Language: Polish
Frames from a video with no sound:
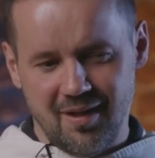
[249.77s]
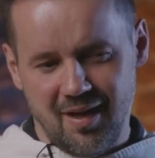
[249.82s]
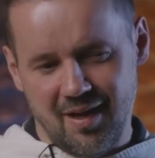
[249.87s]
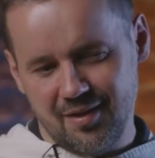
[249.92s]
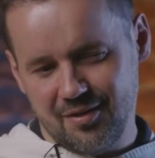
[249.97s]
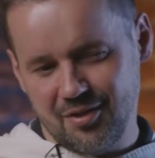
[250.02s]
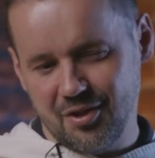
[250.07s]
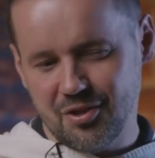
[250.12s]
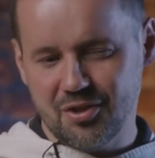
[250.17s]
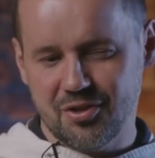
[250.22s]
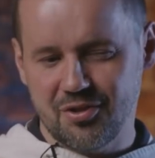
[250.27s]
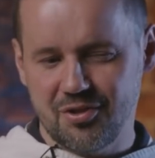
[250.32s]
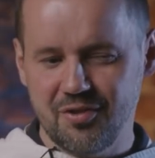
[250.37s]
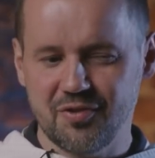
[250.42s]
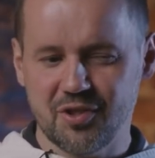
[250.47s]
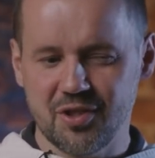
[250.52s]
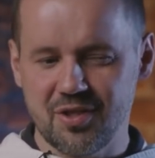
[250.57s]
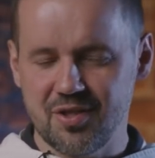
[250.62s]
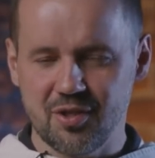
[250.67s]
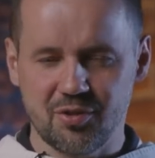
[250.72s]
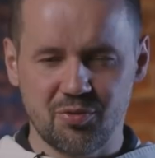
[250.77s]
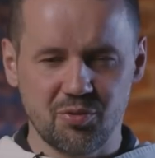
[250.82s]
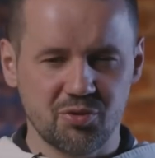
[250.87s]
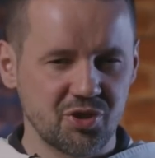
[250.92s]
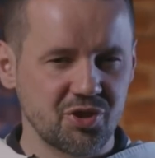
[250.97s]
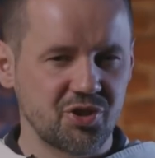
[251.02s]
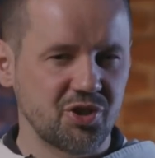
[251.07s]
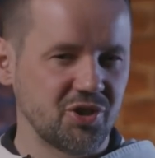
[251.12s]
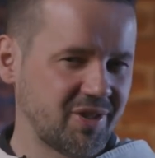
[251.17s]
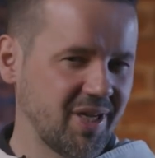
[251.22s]
ale też ci wszyscy,
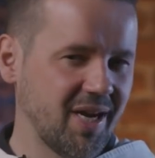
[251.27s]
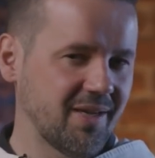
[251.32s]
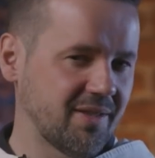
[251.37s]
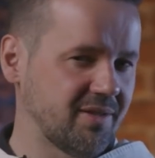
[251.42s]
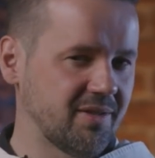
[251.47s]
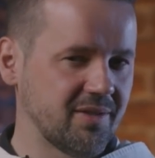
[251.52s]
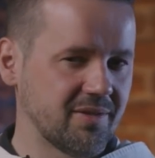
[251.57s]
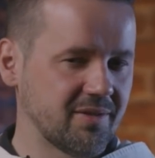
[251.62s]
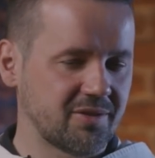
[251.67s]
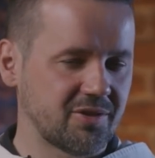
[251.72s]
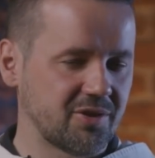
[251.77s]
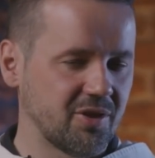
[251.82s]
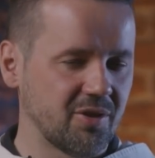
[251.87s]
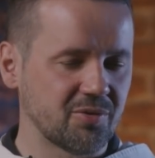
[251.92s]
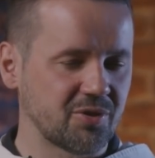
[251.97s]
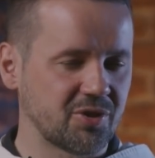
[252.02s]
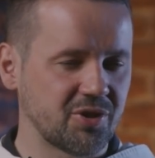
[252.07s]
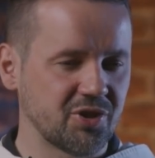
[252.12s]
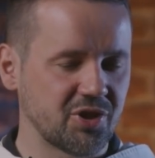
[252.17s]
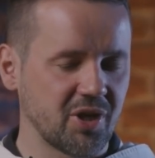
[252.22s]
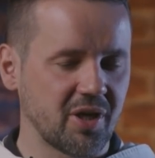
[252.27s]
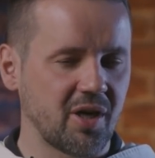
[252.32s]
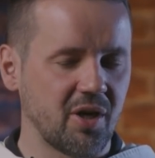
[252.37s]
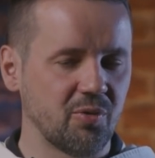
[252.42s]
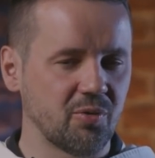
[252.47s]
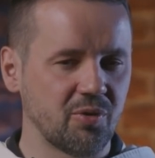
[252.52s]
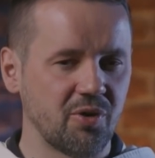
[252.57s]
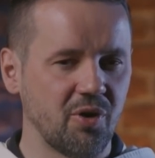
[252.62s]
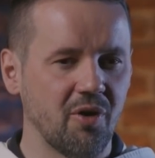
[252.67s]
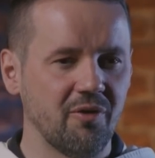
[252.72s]
którzy czytali książki
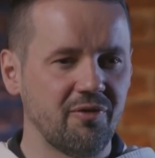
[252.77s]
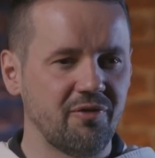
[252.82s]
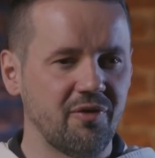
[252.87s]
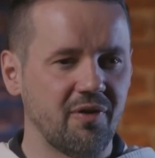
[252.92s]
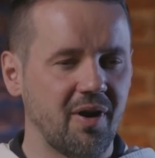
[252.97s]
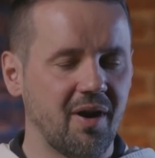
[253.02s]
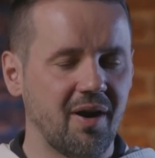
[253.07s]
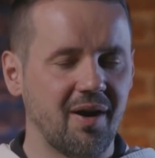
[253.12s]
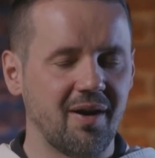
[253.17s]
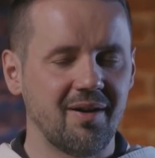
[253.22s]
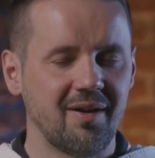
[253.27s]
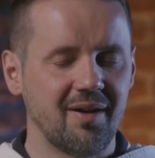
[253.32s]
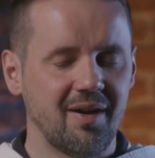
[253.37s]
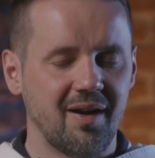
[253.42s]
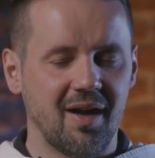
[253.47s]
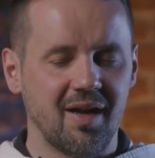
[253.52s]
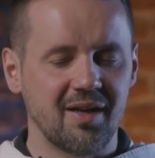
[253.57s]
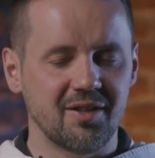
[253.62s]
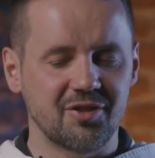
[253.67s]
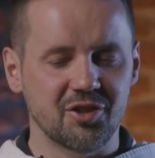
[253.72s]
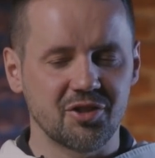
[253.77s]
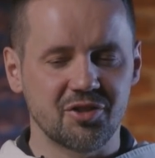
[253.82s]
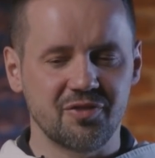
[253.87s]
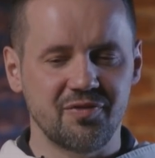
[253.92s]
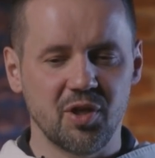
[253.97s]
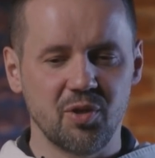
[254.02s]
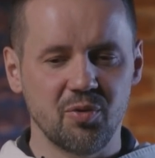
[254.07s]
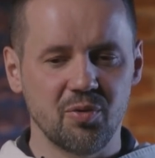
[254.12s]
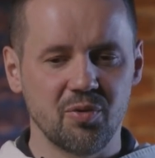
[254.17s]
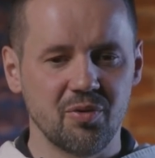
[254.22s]
Jacques'a Lugoffa, ale też
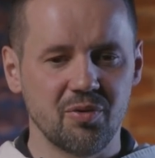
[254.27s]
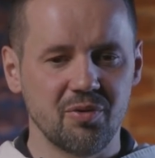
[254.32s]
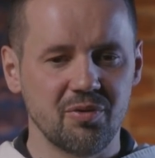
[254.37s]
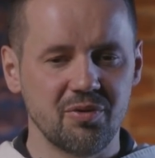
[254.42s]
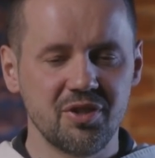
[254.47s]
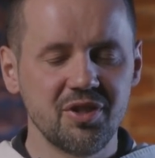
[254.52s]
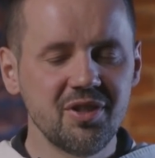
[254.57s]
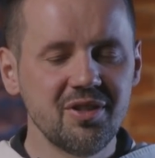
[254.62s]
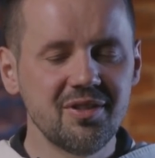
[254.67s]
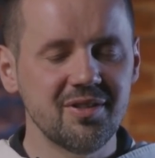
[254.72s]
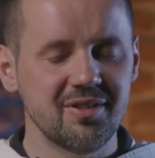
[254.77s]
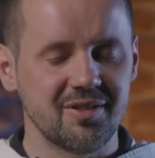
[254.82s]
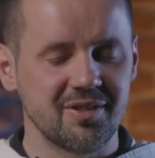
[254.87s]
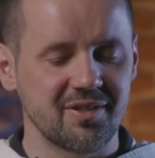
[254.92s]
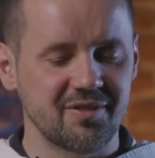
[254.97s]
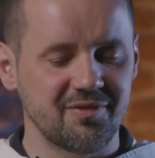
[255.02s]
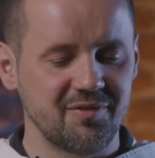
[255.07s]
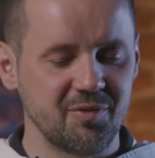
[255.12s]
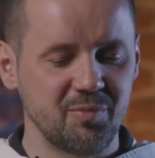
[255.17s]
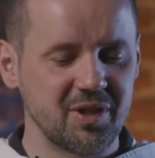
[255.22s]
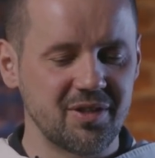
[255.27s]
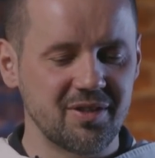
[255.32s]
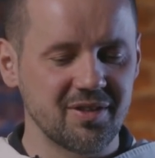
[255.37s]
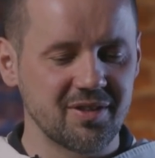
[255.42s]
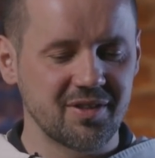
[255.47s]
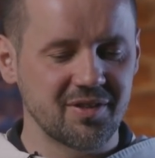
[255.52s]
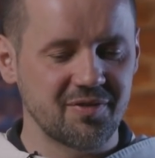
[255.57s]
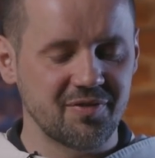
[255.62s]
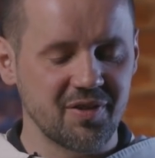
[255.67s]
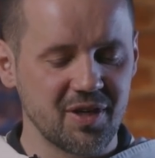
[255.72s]
wielu innych
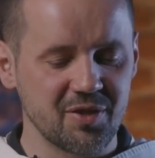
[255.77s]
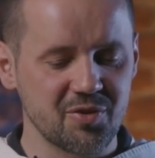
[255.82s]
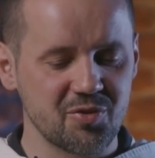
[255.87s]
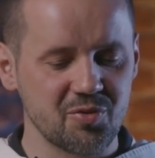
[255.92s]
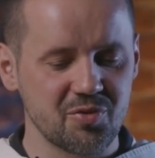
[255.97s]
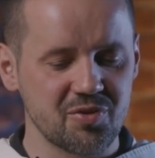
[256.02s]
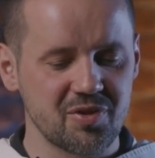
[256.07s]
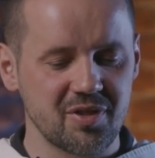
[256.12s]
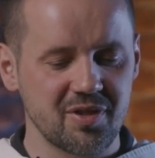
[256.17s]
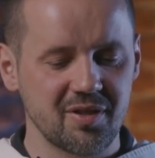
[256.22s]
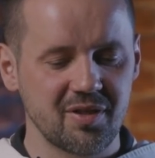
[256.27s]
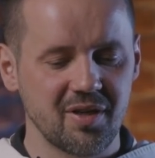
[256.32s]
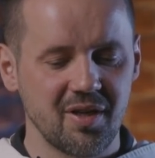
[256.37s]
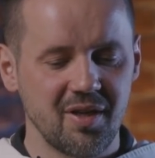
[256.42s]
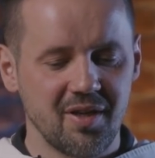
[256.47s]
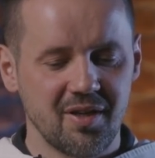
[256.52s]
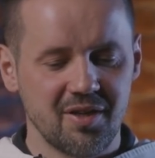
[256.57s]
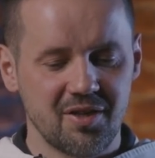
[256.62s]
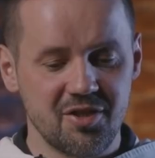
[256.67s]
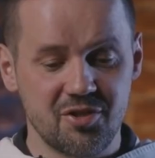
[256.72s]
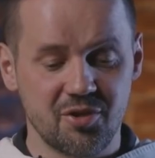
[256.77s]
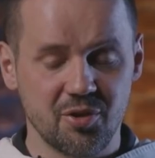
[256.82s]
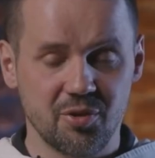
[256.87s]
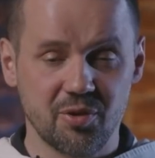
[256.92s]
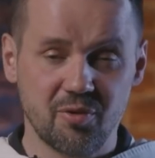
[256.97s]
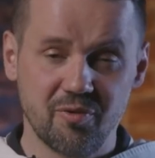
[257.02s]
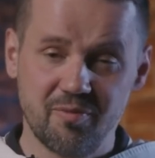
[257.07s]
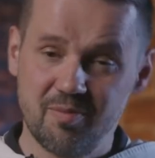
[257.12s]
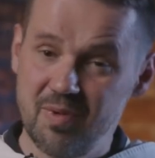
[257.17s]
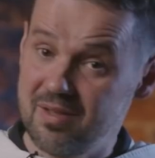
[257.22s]
wybitnych tych francuskich
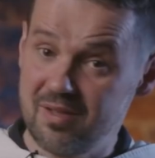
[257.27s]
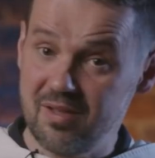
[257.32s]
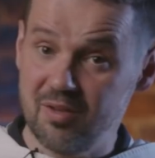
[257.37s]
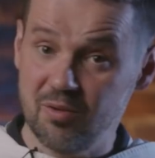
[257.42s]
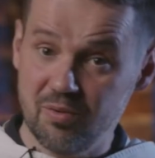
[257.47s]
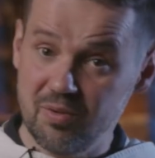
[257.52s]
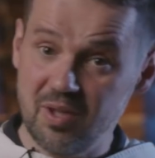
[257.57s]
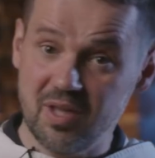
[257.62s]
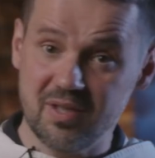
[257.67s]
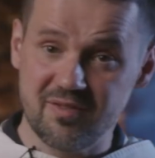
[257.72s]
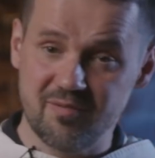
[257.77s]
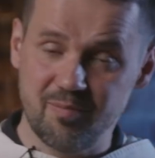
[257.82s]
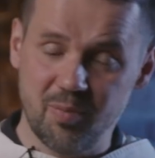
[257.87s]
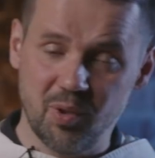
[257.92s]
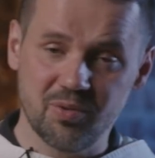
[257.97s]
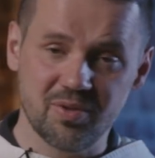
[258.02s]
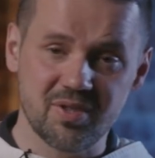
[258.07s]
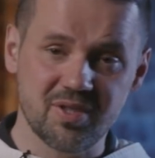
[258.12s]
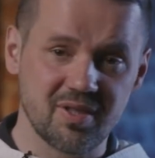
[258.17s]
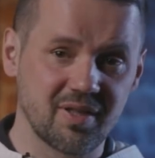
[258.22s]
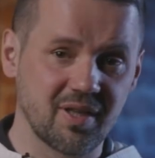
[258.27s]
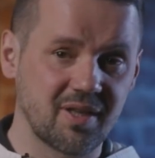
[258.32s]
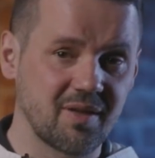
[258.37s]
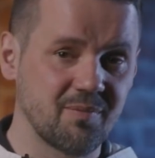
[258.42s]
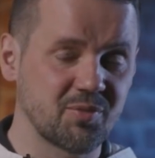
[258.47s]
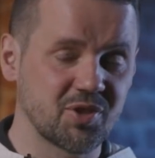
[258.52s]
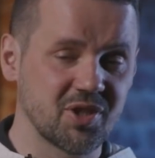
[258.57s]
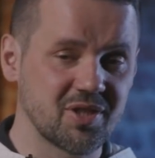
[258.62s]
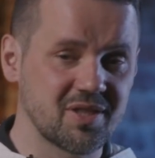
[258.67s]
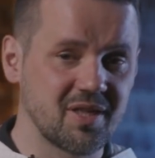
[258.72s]
historyków, u nas w Polsce
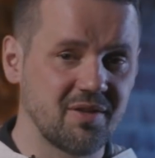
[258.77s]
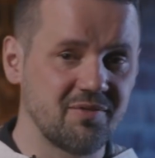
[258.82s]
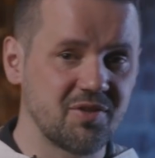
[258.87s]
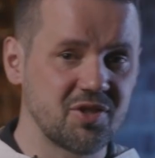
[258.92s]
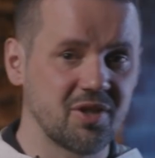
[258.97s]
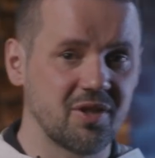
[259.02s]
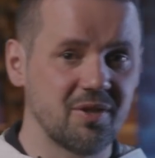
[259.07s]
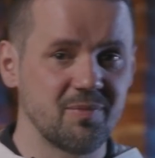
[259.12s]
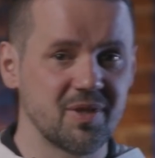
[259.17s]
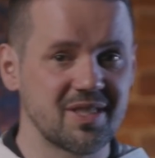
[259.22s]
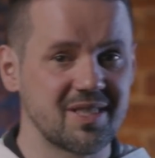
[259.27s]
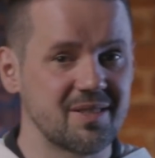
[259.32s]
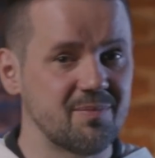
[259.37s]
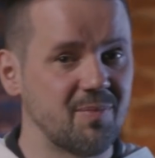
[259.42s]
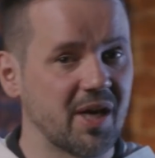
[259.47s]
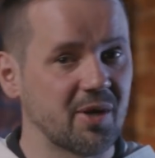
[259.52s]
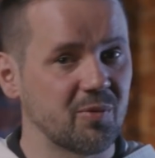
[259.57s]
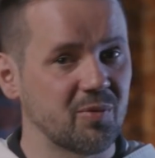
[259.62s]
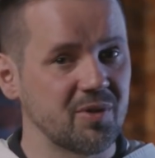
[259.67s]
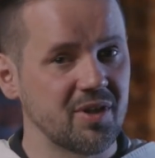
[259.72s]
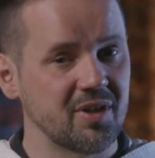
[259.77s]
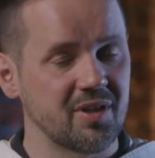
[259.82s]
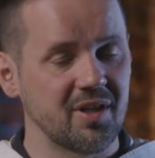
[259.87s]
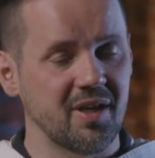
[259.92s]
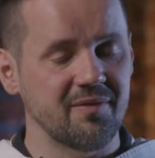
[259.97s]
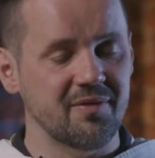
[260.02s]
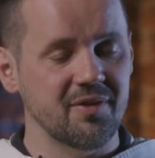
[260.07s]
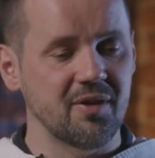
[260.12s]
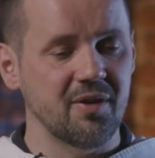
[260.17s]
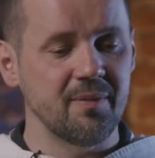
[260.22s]
takim przedstawicielem jest zmarły
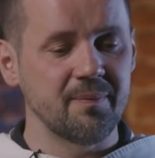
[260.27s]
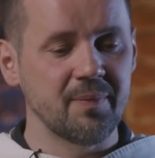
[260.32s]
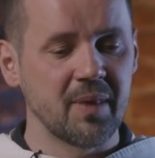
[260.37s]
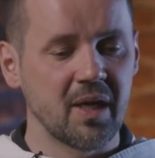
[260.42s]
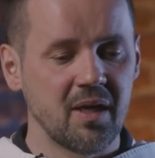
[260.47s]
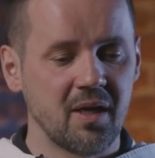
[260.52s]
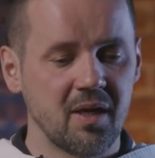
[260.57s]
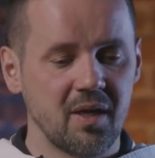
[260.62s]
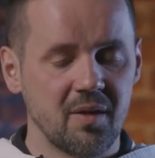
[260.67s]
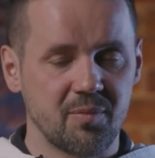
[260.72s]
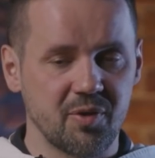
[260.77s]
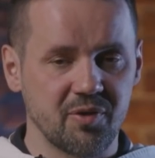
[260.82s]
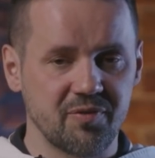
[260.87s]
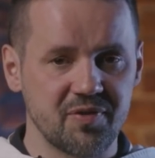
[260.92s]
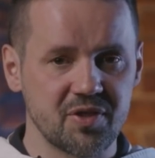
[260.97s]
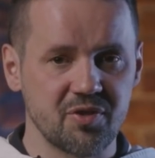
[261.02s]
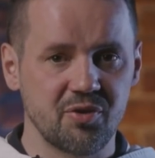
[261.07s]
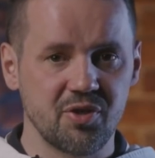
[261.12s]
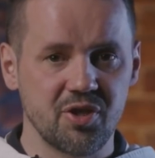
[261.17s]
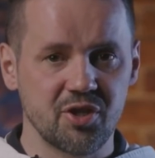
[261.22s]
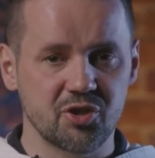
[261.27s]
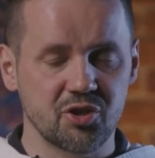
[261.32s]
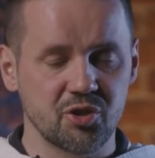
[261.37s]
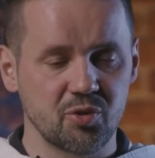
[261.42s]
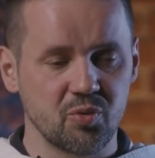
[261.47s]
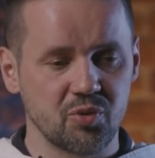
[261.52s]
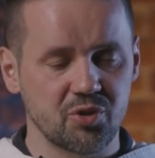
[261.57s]
niedawno profesor Jerzy